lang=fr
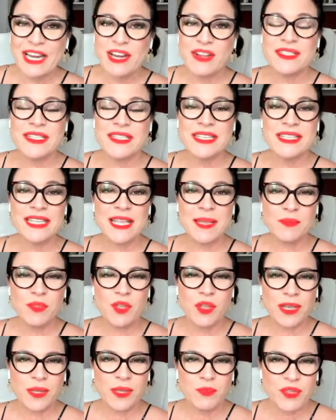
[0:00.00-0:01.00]
Le système
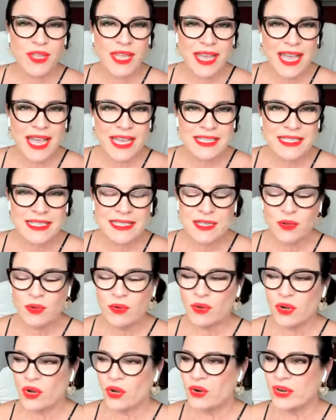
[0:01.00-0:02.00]
de
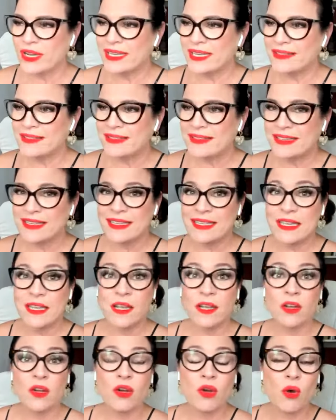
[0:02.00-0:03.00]
rémunération a été
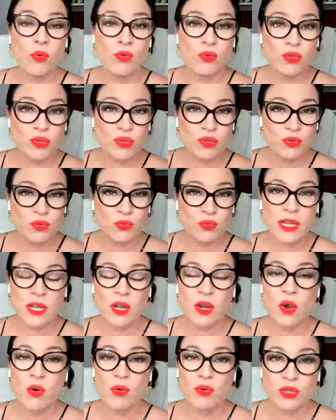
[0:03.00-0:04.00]
conçu et
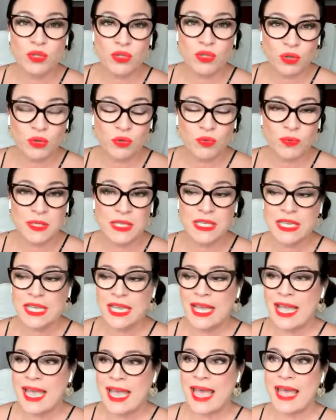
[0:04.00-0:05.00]
construit
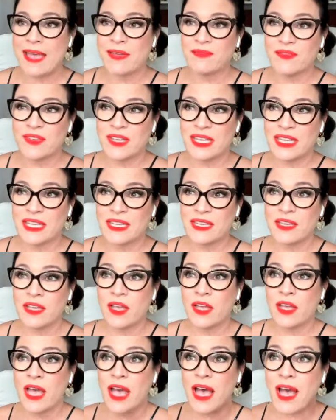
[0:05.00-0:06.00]
avec
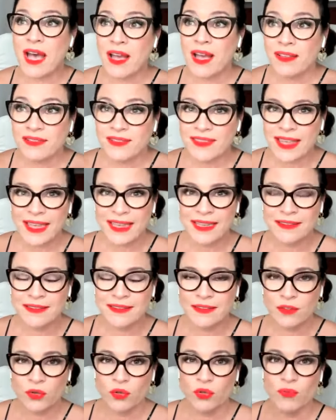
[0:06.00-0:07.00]
en
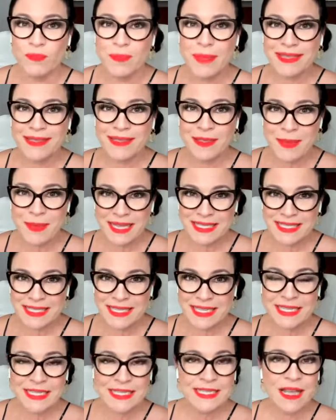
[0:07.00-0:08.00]
tête une
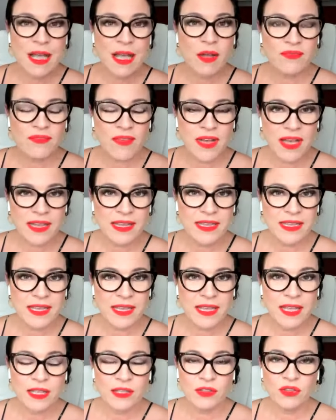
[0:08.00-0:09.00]
mathématique sans faille.
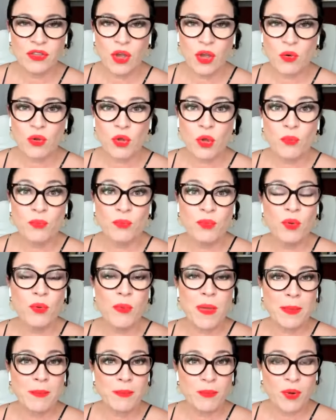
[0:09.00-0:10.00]
Donc, peu
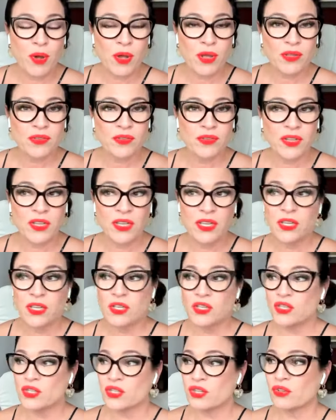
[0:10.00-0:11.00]
importe
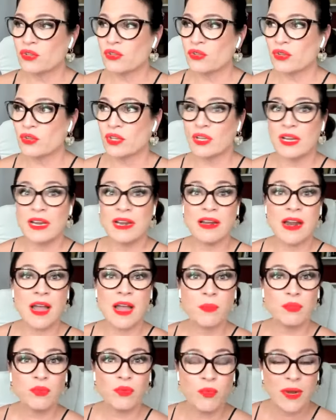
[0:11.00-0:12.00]
ce que
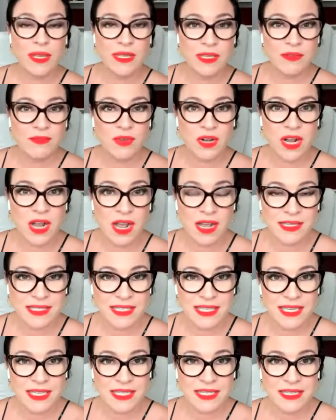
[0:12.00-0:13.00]
l'employé va
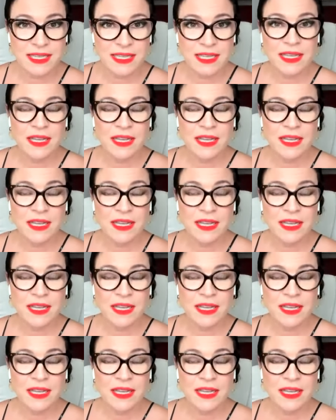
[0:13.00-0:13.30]
gagner,